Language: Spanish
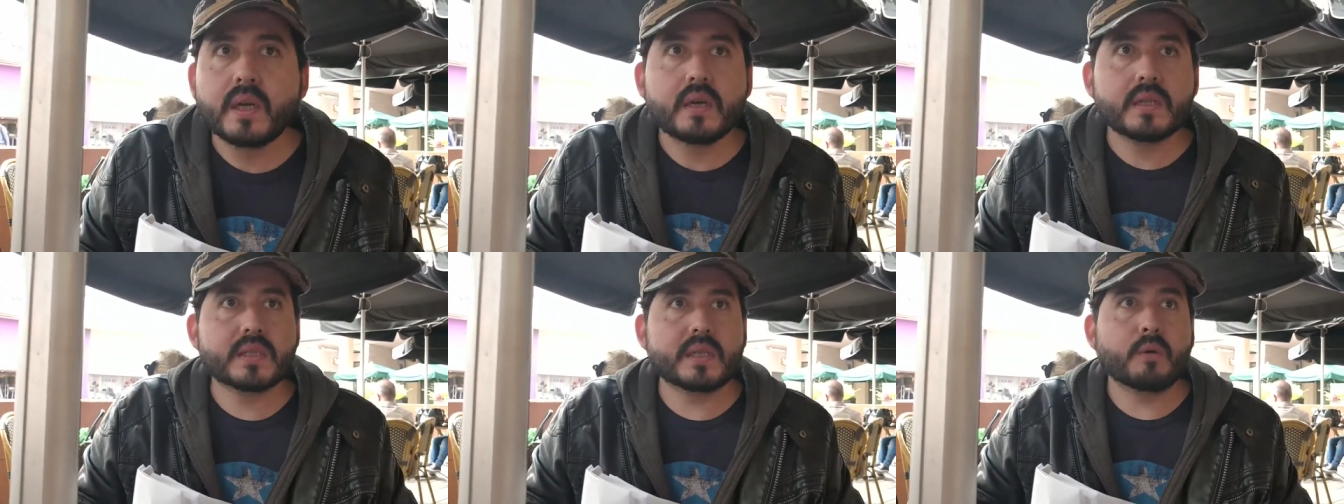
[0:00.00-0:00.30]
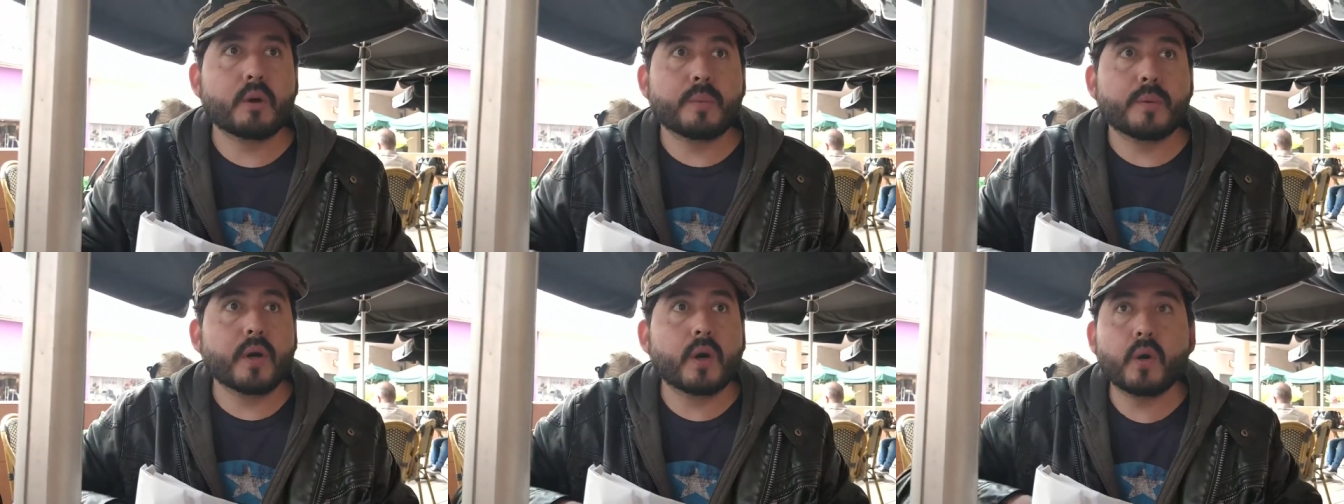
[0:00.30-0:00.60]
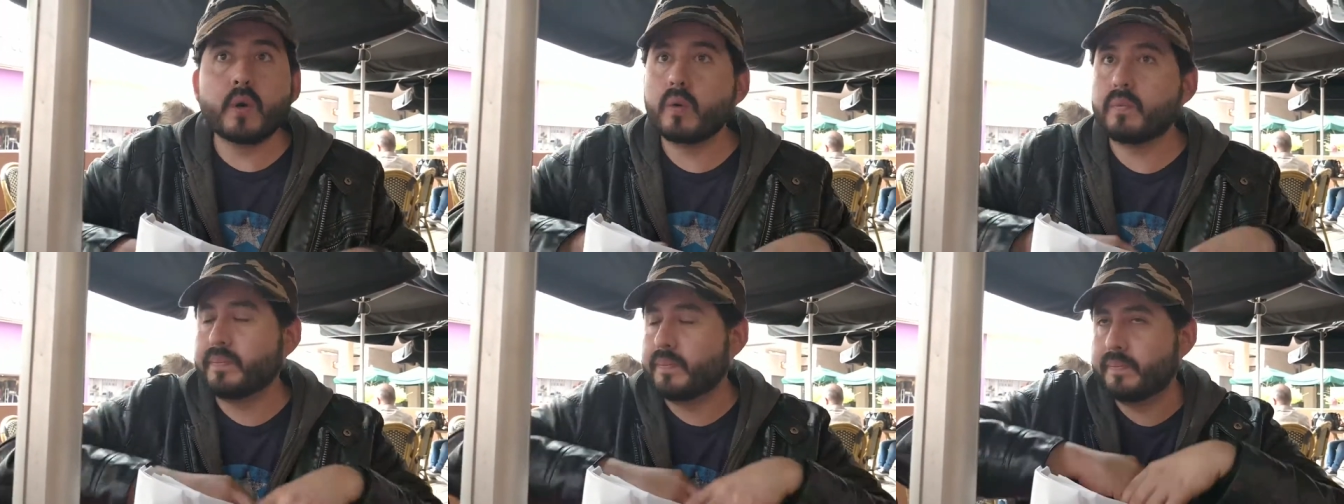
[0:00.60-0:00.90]
Se
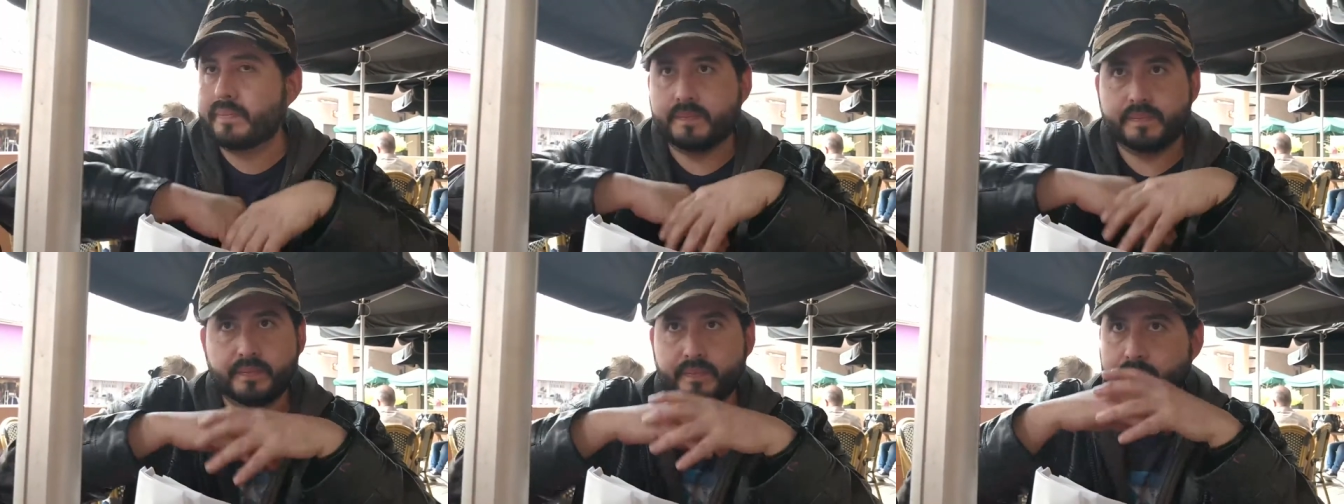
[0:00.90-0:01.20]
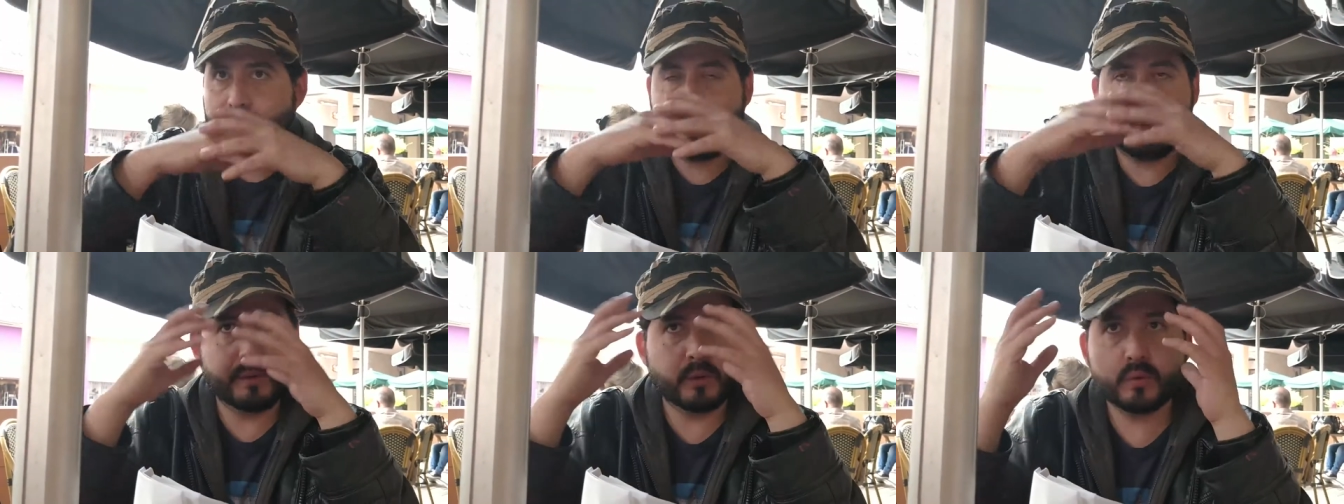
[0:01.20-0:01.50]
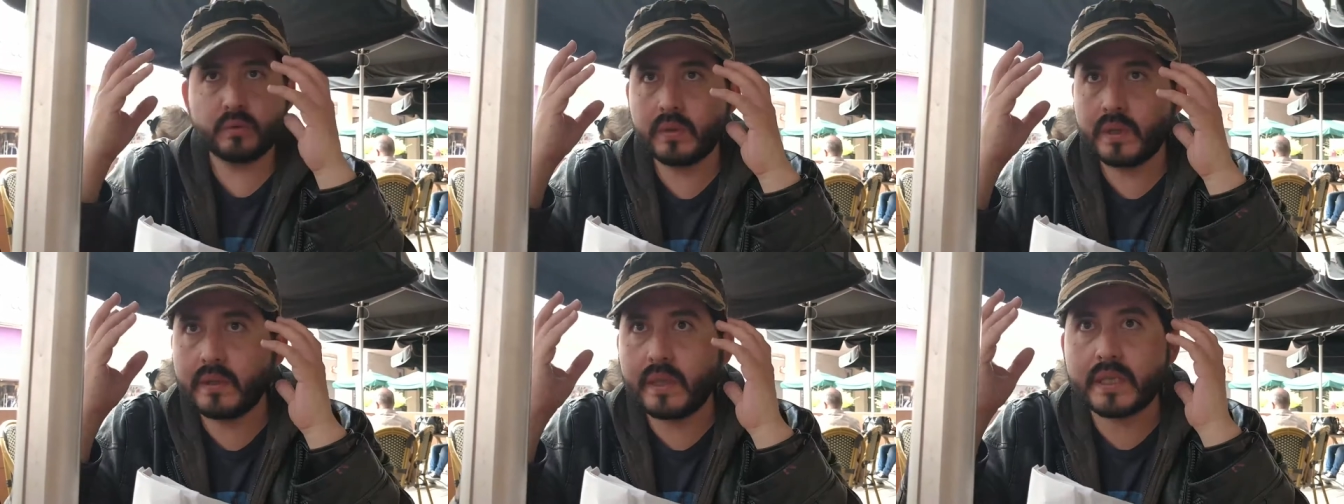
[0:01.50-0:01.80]
volvió para mí
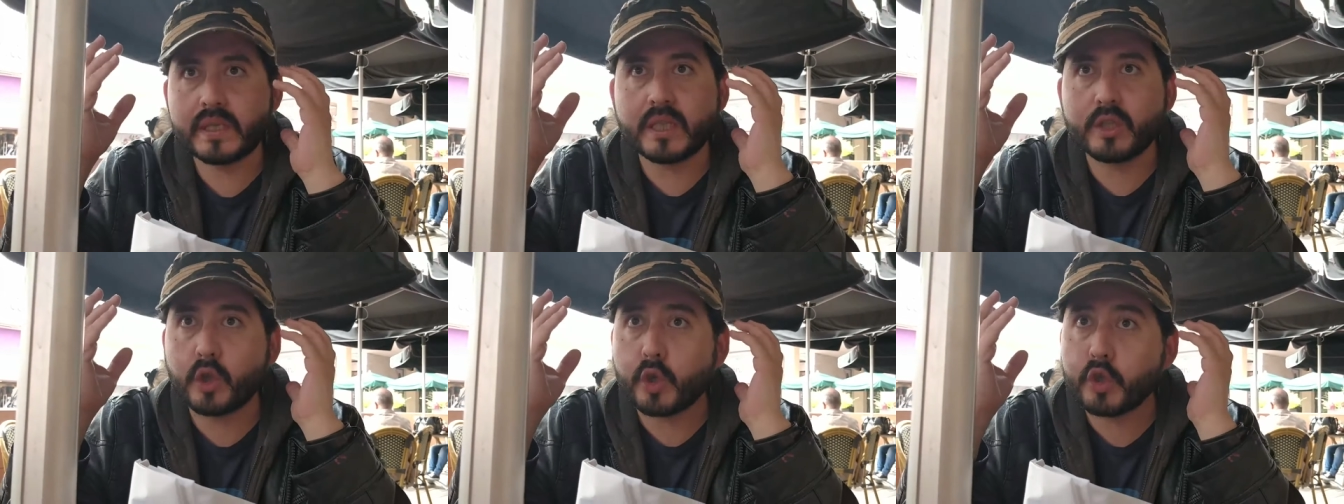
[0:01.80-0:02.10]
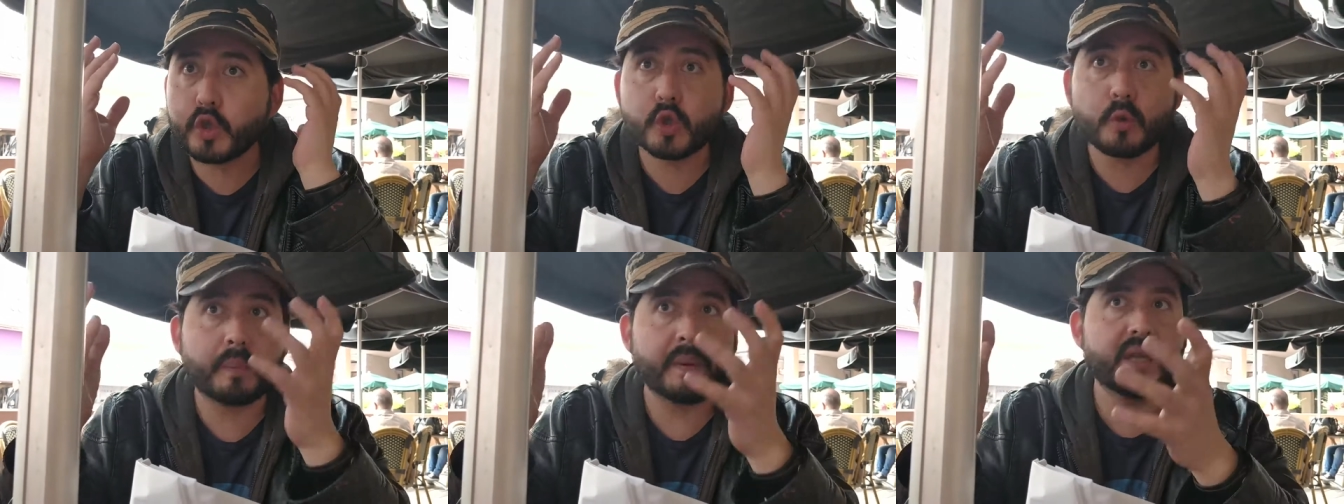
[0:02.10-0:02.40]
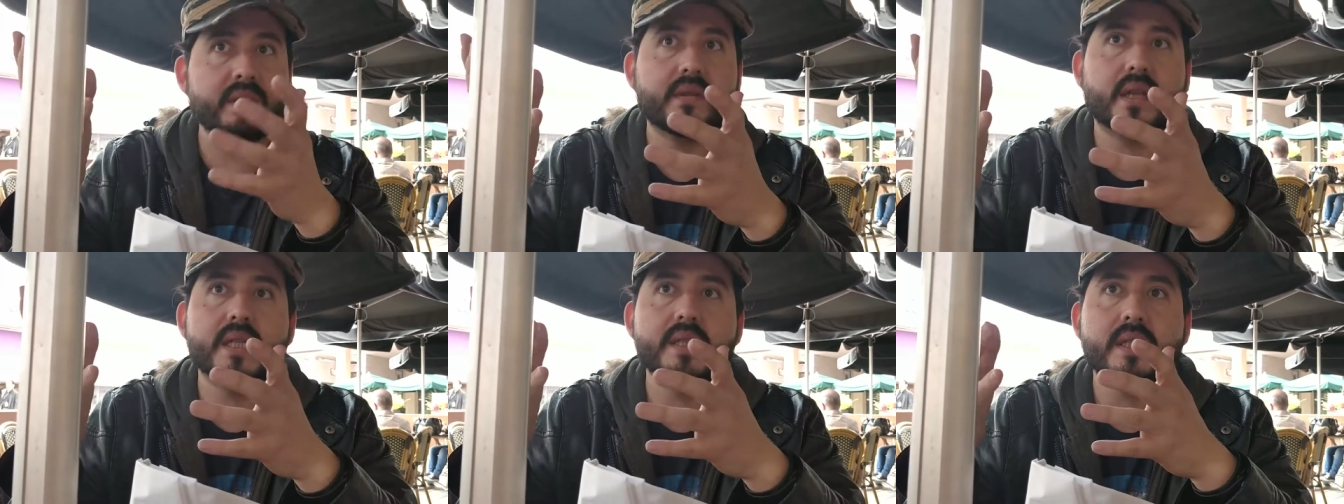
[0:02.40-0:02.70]
un escritor súper
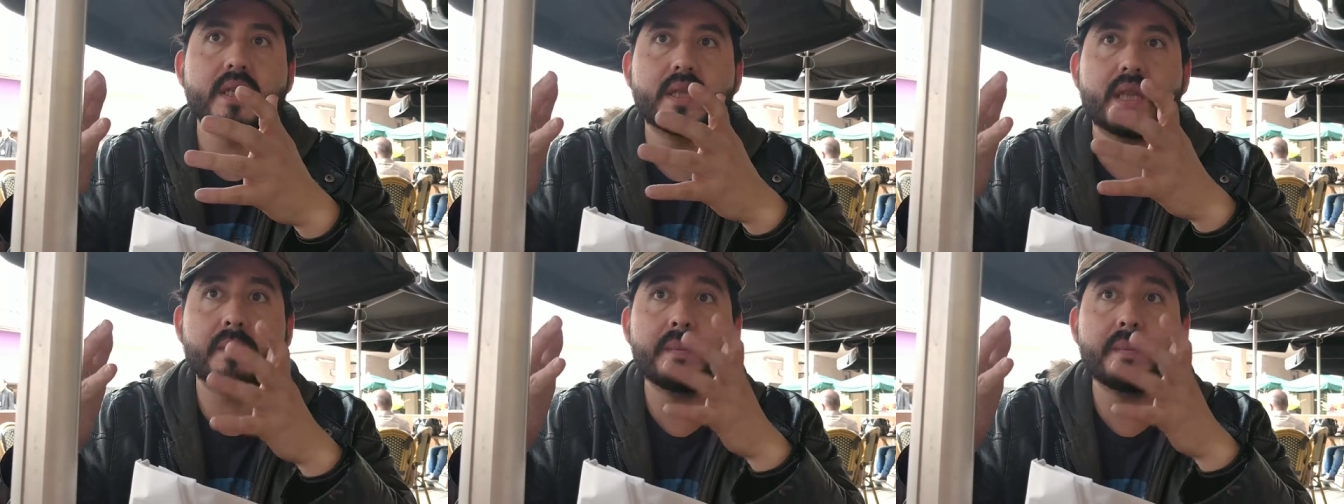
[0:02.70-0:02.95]
interesante.